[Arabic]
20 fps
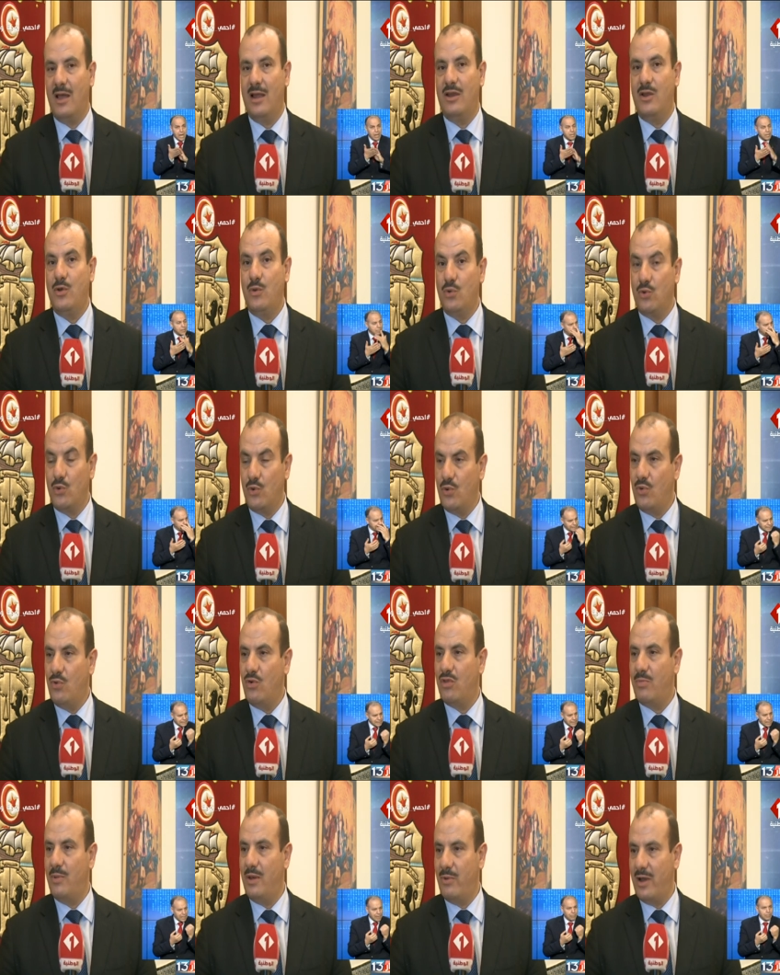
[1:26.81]

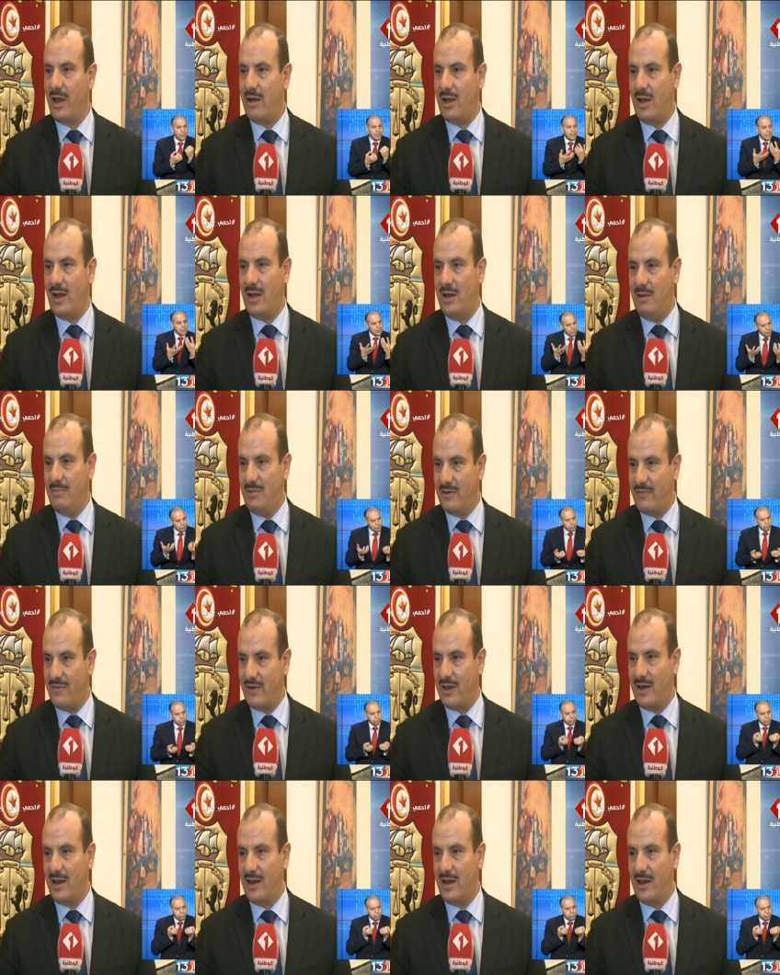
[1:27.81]
للنهوض بواقع المرفق